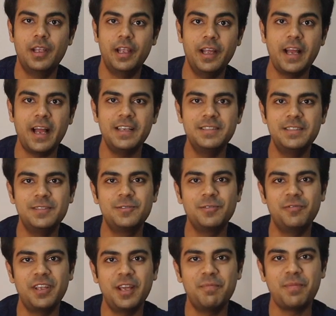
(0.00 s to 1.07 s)
हे गाइस
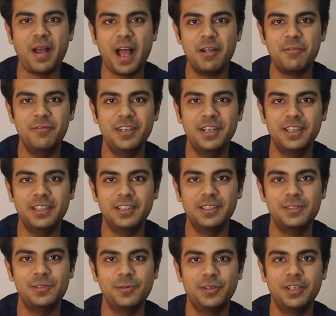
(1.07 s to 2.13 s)
सो वी आर बैक विद
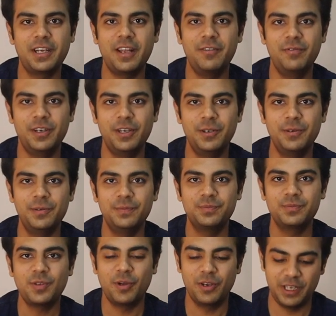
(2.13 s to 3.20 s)
अनदर स्टोरी टाइम वीडियो
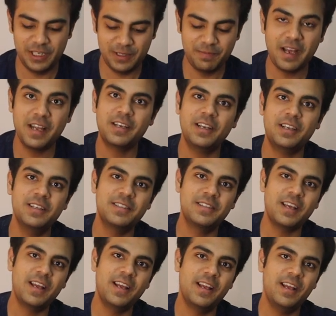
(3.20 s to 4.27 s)
और इस बार का
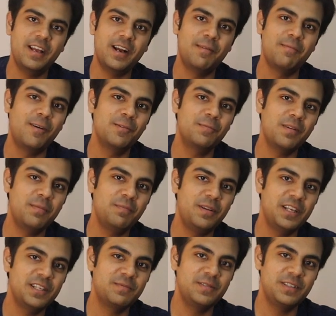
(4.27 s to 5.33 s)
किस्सा है अबाउट माय
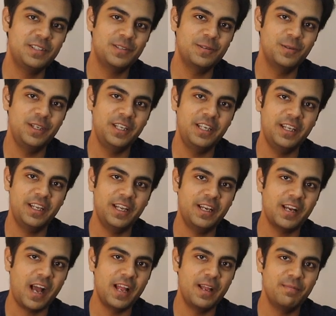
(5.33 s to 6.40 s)
प्लेसमेंट स्टोरी
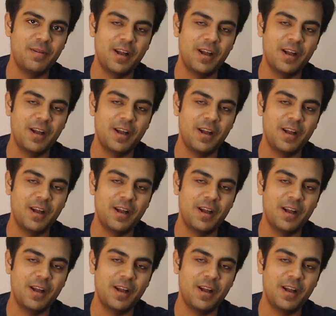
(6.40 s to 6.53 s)
इन आई एम